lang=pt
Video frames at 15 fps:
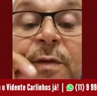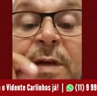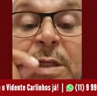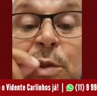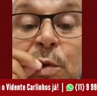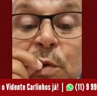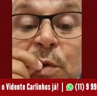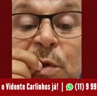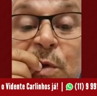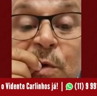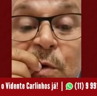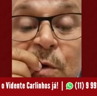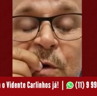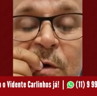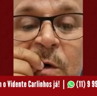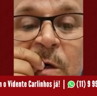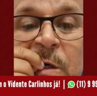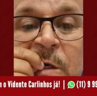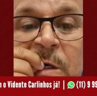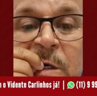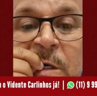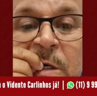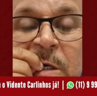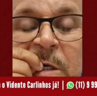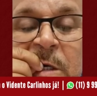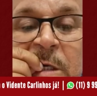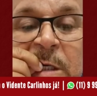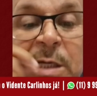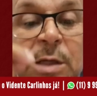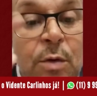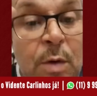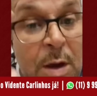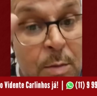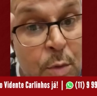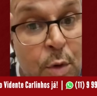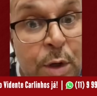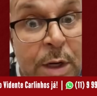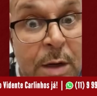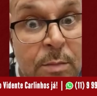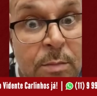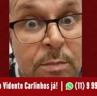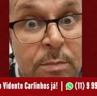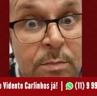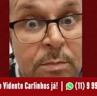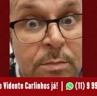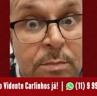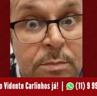O vice do senhor, que não é Mourão.